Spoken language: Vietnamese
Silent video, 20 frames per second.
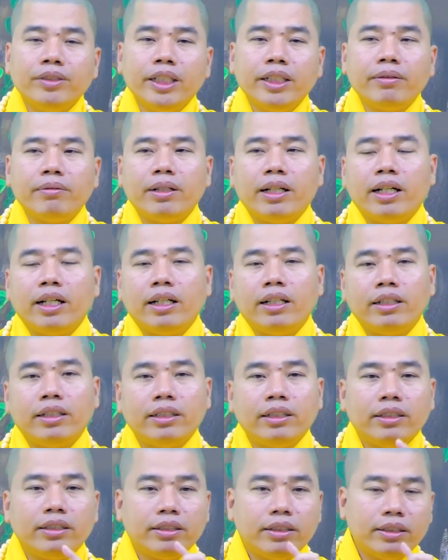Nhưng
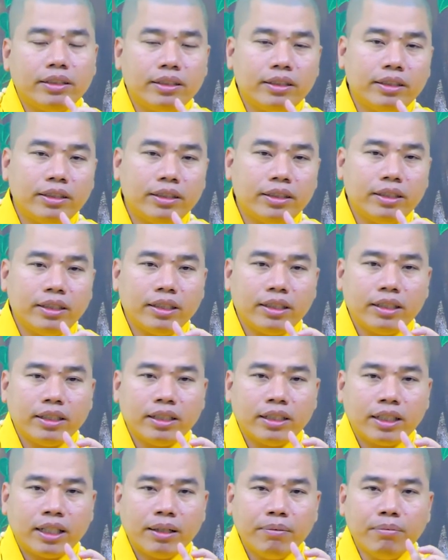mà
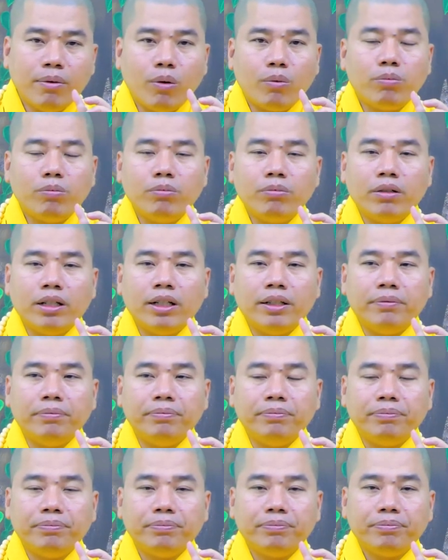cái mụn mà
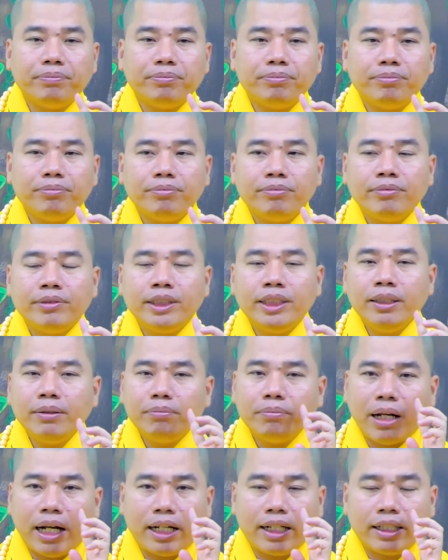
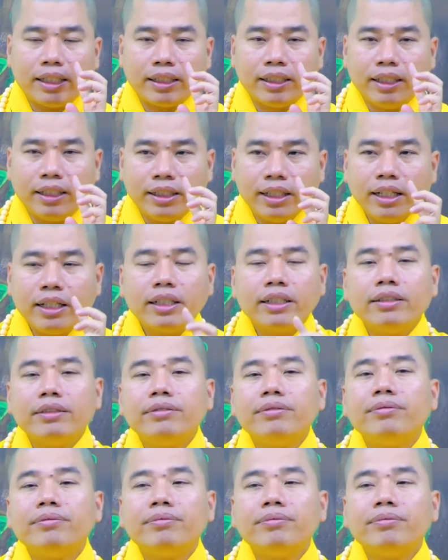trước mặt những đức